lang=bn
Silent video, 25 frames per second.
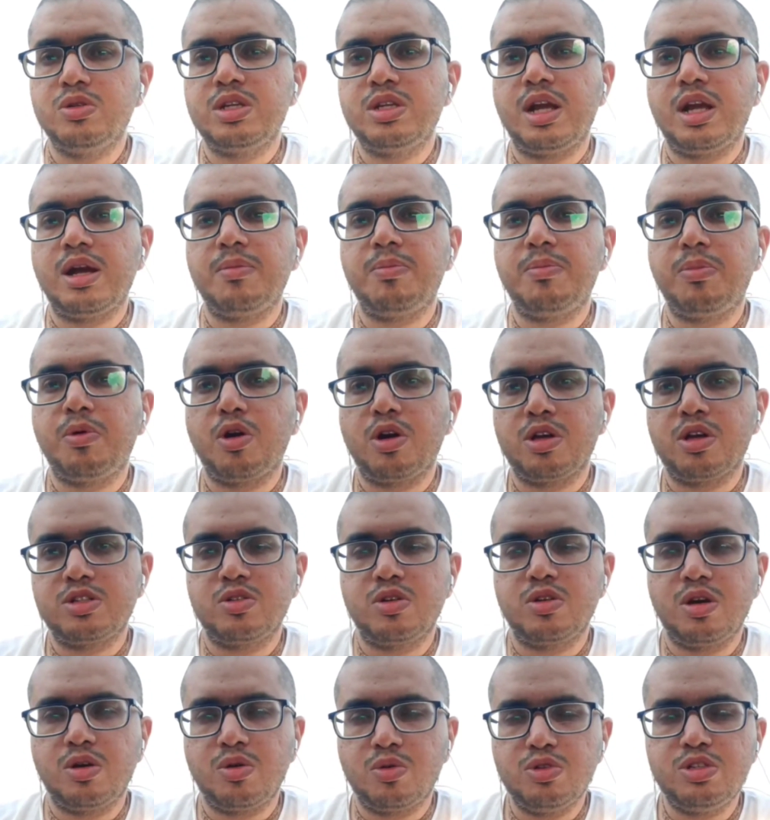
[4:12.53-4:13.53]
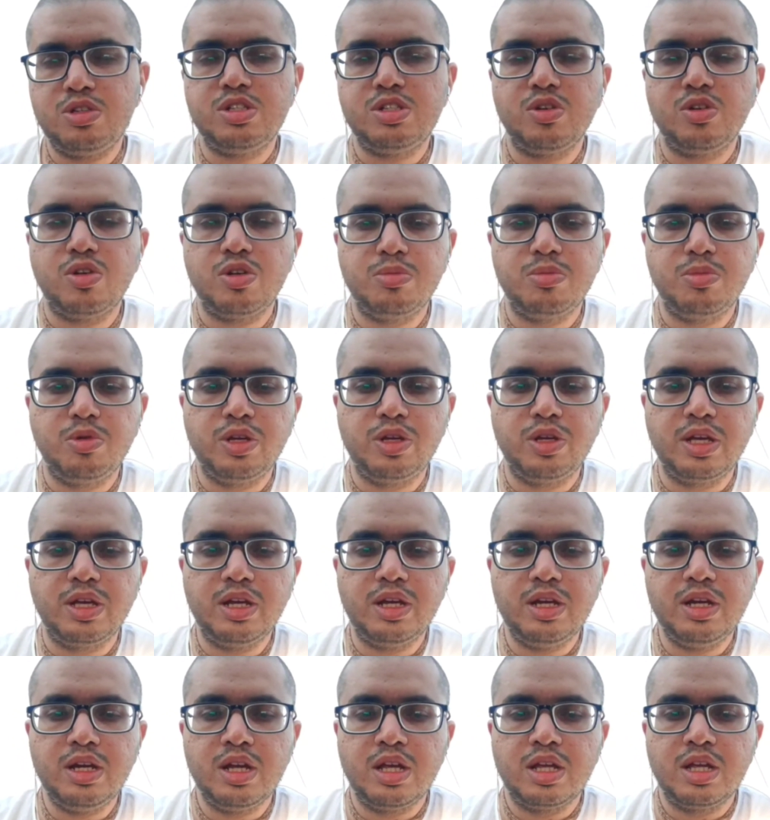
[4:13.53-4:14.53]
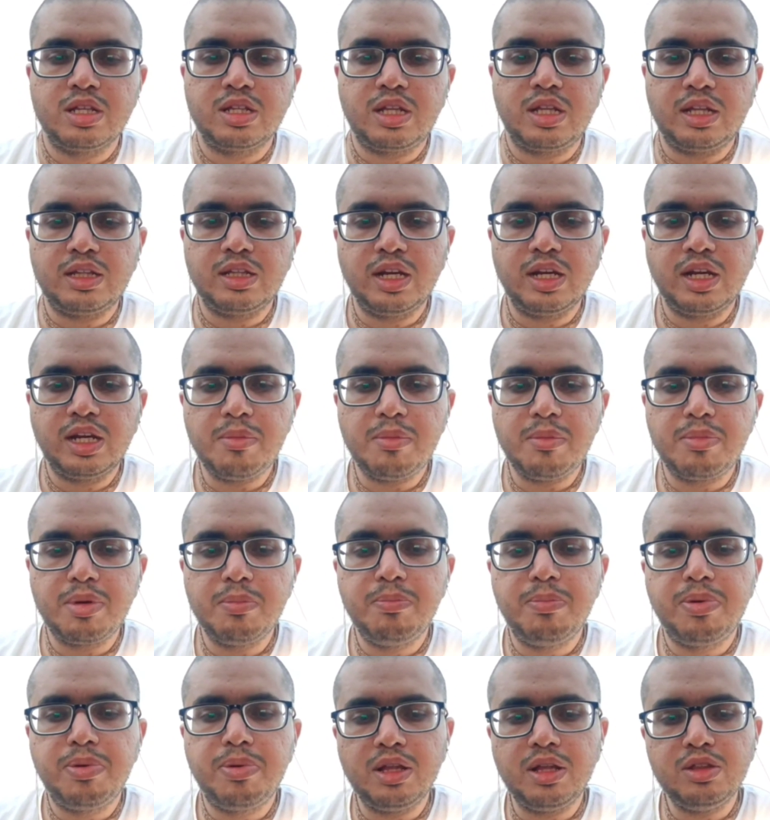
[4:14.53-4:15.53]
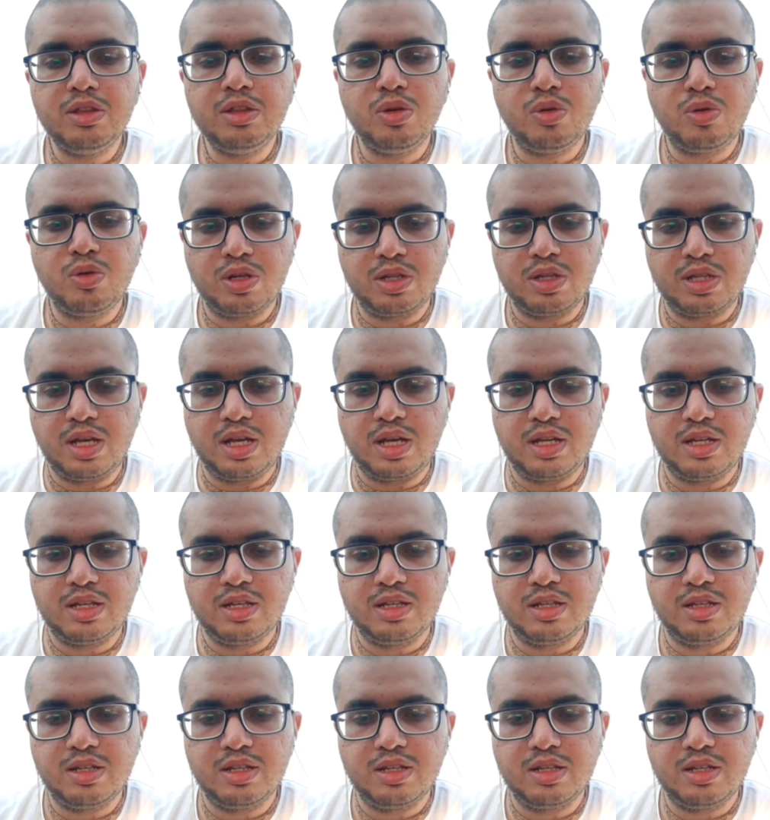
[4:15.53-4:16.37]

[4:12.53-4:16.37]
যারা পড়াশোনা করছে ওই বইয়ের তাদেরকে বিভ্রান্ত করে দেয়